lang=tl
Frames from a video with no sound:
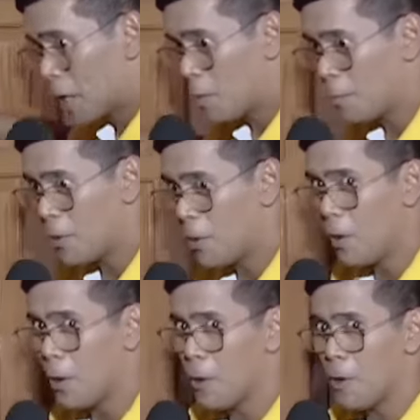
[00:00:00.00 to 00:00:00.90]
Tao po.
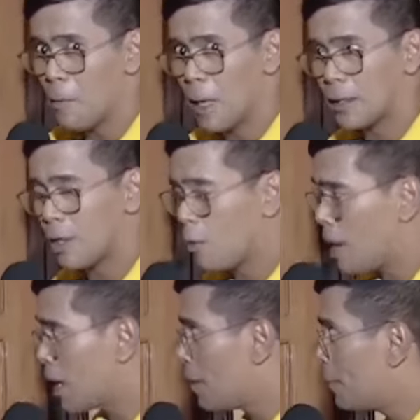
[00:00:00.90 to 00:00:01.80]
Magandang
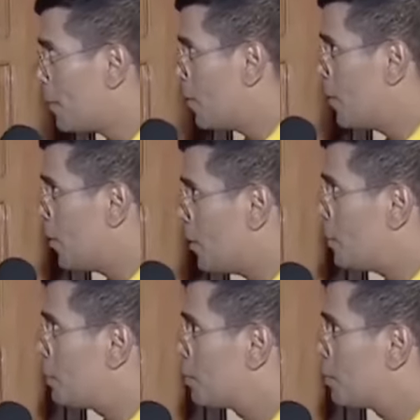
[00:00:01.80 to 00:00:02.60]
umaga po.